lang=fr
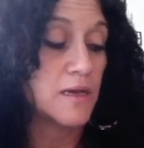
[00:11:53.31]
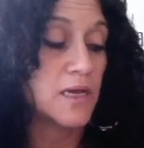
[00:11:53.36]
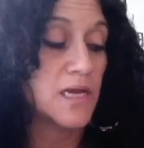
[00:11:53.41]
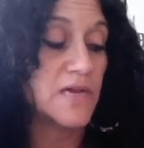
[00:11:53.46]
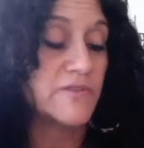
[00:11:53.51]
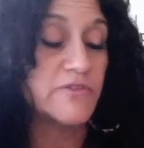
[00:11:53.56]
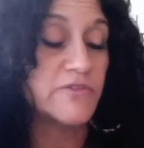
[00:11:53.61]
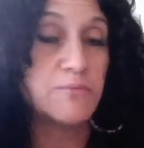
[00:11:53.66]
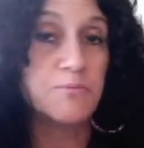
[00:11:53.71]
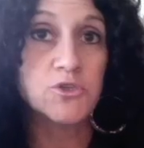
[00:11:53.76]

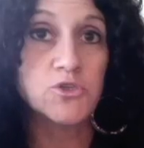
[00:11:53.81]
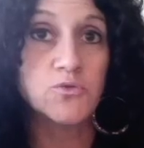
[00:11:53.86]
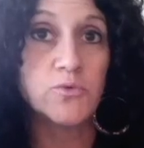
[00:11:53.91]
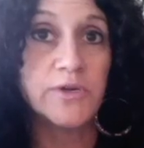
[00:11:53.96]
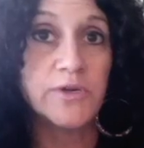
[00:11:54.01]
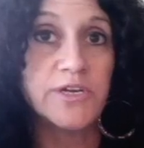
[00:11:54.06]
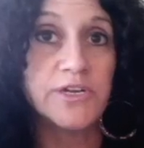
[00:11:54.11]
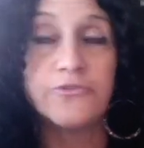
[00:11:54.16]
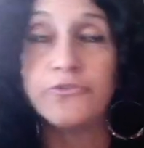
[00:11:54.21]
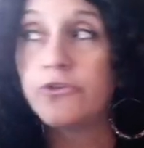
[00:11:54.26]
avait
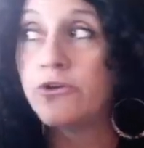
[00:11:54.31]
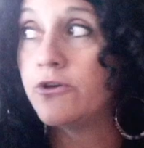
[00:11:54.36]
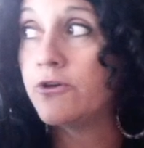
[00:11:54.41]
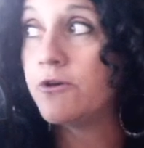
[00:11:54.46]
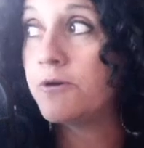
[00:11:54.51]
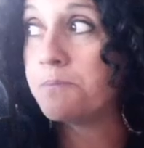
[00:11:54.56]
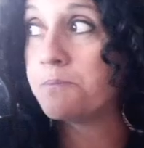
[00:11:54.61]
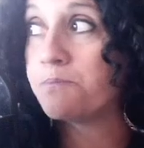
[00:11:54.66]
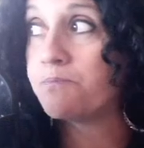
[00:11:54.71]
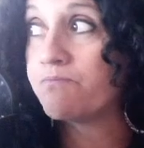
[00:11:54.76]
besoin
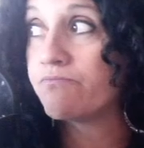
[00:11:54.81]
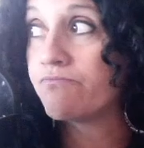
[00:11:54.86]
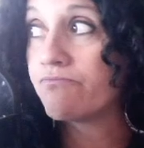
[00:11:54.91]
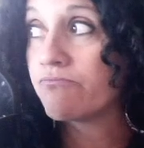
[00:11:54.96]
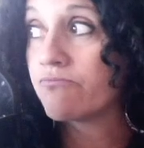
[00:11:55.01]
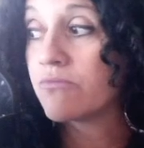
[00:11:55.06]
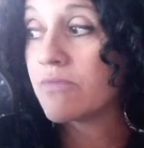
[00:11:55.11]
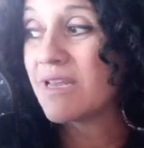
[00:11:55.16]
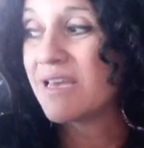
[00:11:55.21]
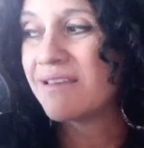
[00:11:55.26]
hum,
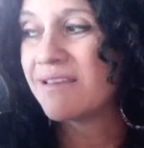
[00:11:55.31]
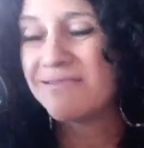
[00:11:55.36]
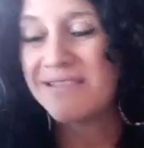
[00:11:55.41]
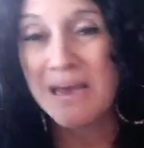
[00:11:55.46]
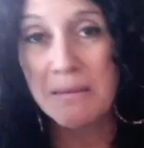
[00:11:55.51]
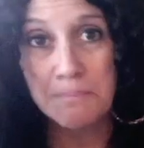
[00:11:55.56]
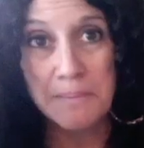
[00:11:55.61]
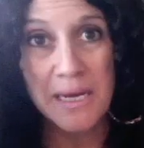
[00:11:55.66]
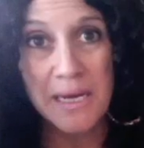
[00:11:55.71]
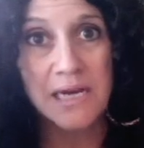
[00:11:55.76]

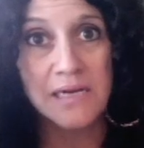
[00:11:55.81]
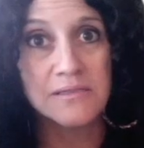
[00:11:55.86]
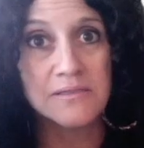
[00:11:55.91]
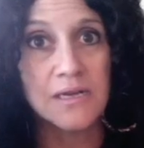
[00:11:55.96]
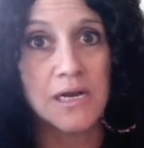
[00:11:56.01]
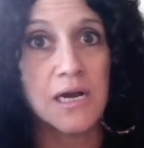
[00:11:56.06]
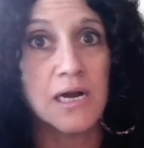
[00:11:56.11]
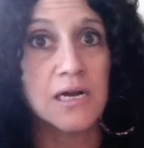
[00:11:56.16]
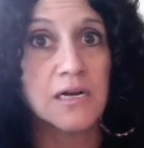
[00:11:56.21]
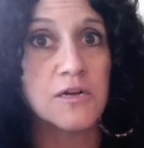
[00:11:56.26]

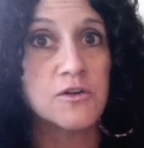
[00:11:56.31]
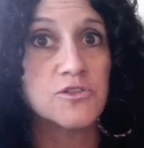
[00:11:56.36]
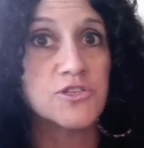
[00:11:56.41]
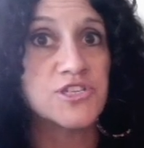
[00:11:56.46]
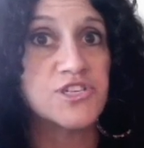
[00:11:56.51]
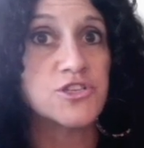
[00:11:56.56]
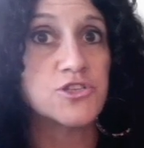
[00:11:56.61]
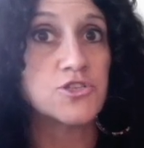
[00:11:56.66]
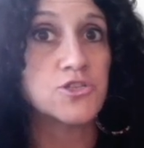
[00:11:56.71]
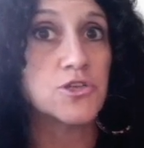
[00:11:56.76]
d'apprendre encore des
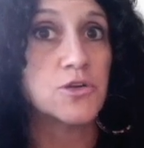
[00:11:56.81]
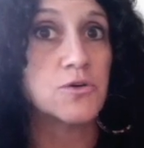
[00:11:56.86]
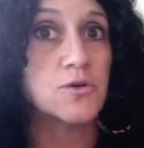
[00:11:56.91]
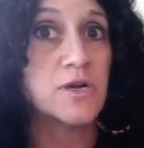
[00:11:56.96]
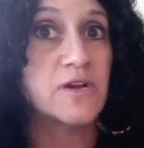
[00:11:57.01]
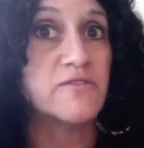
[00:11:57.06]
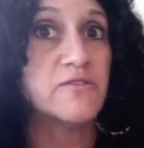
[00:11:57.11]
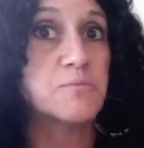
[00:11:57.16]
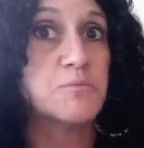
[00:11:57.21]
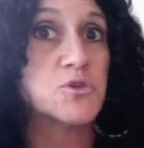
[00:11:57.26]
leçons,
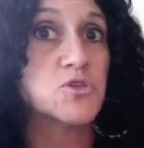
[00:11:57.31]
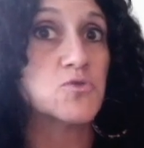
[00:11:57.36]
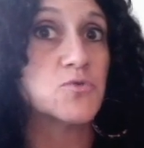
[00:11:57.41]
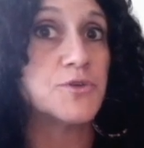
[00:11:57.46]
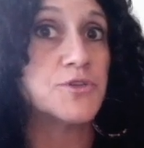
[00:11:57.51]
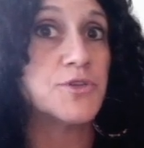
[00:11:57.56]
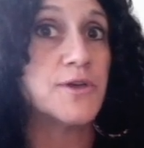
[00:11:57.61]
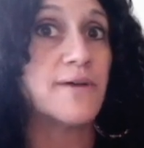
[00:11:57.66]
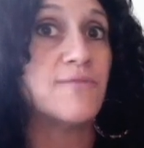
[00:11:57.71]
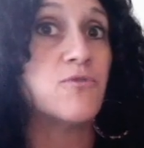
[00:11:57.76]
avait besoin
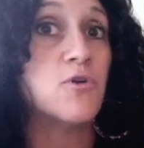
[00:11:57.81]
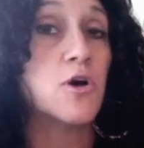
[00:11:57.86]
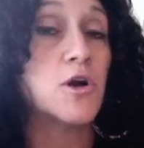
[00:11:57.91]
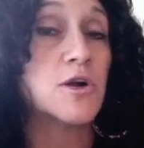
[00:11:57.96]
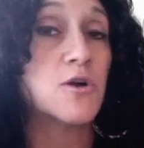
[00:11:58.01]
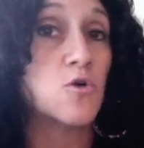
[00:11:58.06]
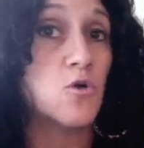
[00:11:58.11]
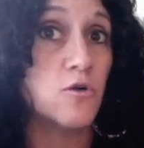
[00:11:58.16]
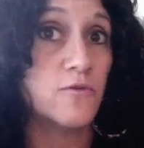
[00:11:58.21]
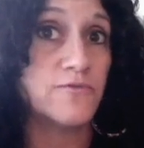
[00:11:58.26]

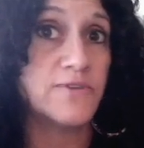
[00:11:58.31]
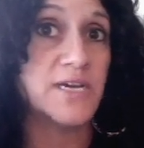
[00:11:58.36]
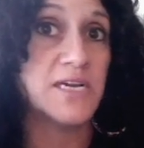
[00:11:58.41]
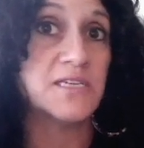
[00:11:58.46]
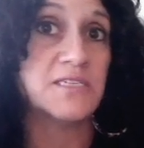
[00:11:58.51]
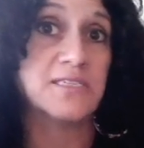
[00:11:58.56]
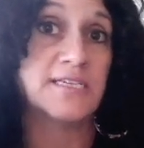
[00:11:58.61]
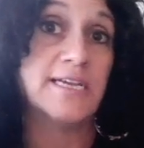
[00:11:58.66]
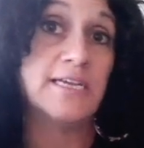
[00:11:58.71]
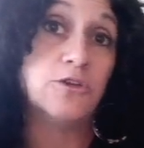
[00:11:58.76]
d'avoir
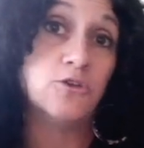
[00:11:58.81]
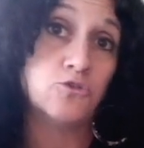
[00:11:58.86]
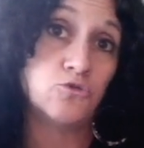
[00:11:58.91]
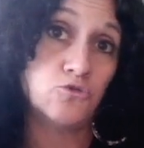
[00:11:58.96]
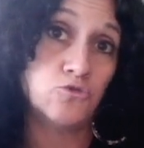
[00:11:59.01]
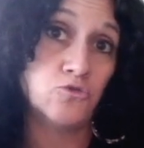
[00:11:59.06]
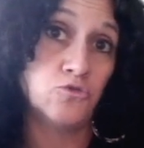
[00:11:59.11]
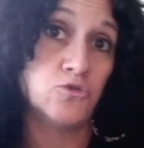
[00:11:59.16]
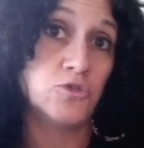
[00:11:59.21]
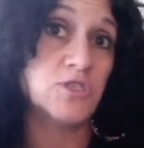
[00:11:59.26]
confiance qu'elle a
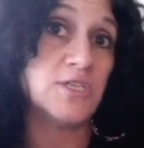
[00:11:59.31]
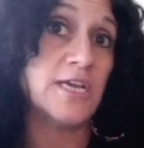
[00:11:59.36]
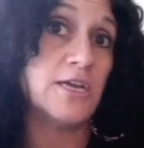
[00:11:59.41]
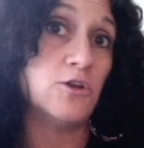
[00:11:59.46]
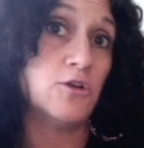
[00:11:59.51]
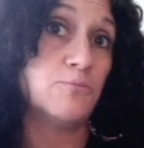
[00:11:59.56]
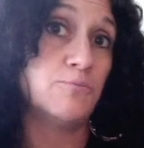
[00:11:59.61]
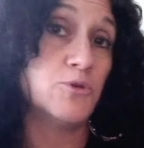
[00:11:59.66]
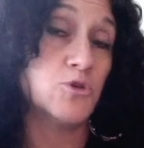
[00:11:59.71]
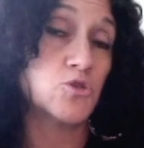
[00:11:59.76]
tout ce qu'elle
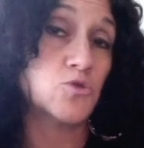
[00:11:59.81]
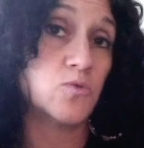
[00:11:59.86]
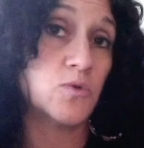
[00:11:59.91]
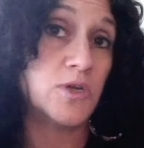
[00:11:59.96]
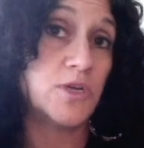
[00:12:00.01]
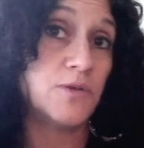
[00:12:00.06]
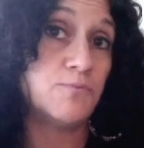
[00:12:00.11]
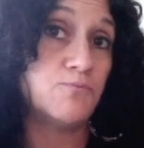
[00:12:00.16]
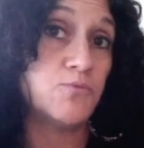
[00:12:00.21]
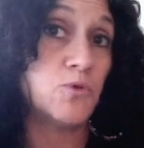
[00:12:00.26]
a
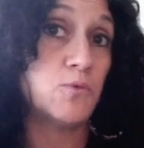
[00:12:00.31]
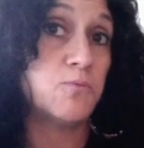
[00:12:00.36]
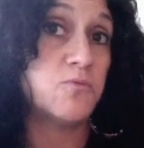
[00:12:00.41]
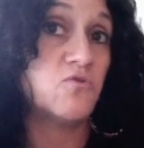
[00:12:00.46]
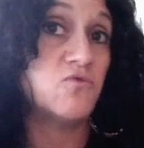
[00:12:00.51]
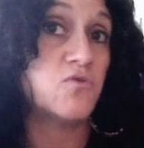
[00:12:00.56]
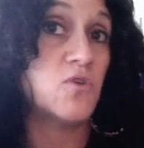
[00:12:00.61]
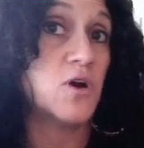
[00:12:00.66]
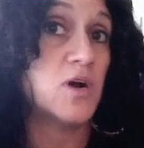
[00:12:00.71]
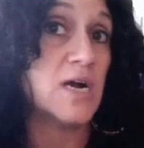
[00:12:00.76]
besoin pour
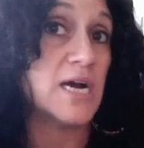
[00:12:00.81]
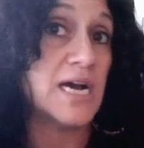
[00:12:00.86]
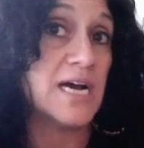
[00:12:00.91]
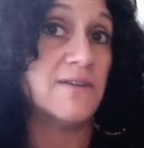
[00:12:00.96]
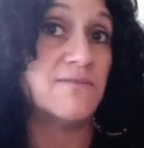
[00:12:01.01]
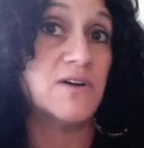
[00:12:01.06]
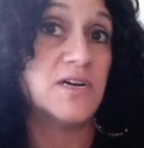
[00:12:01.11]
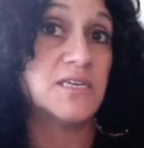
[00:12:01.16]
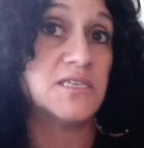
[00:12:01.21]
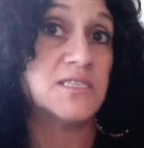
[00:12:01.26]
pouvoir
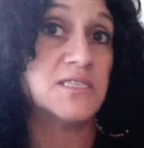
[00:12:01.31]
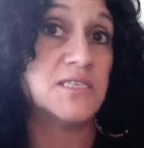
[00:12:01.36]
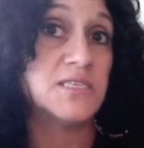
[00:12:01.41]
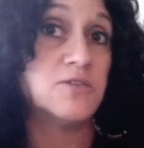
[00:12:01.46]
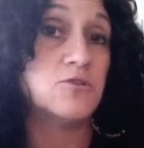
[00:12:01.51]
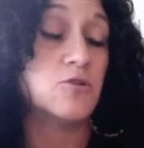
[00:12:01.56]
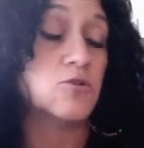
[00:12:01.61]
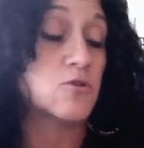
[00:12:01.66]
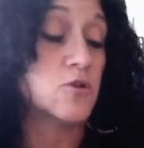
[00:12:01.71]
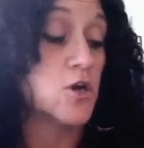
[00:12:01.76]
avancer
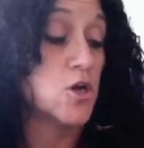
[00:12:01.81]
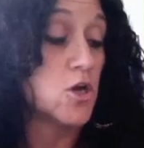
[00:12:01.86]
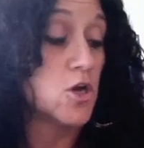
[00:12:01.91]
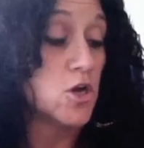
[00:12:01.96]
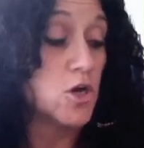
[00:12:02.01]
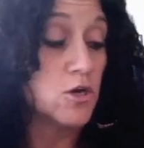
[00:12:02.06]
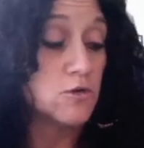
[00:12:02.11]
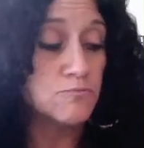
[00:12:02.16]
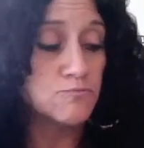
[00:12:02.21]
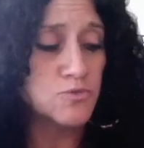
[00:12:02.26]

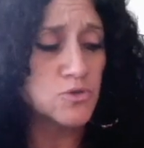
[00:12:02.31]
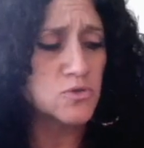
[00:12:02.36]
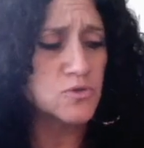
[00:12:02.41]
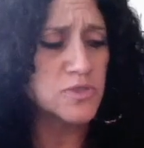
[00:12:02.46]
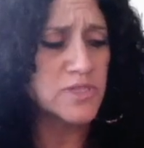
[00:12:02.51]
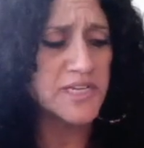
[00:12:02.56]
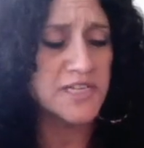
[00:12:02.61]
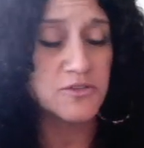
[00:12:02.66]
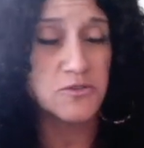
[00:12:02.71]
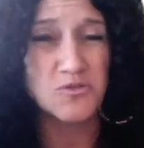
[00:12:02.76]
beaucoup
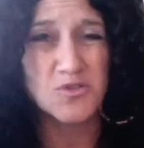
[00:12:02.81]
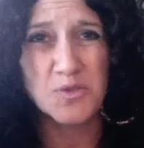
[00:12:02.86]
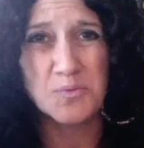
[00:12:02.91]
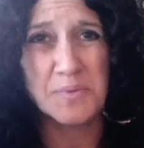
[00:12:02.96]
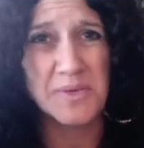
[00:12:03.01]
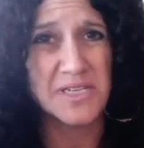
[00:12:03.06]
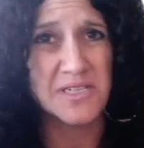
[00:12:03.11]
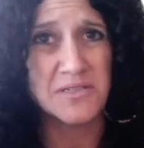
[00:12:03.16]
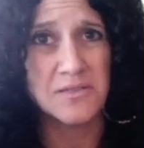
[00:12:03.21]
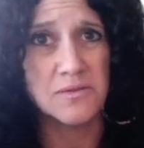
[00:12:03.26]

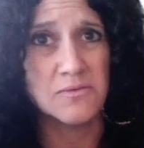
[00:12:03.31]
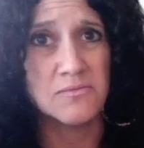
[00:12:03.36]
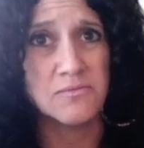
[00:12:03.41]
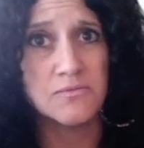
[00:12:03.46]
d'introspection.